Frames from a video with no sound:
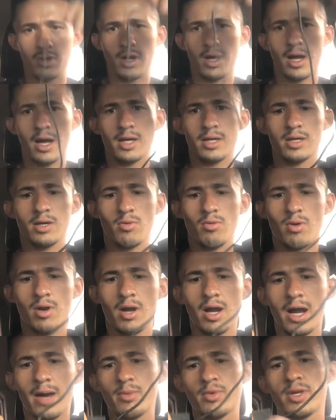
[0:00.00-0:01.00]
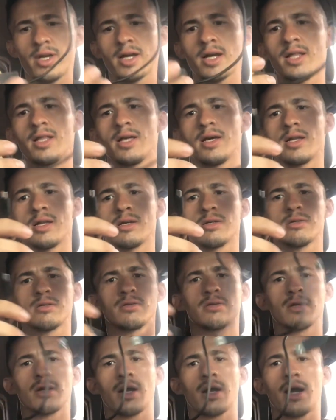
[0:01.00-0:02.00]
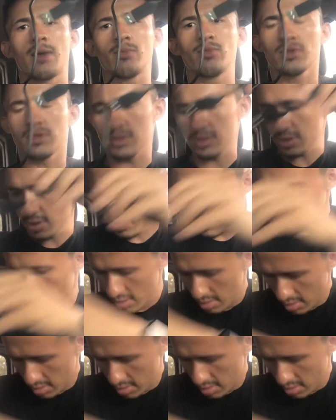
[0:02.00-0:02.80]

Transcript: Aqui é o cabo, né, galera? Cabozinho.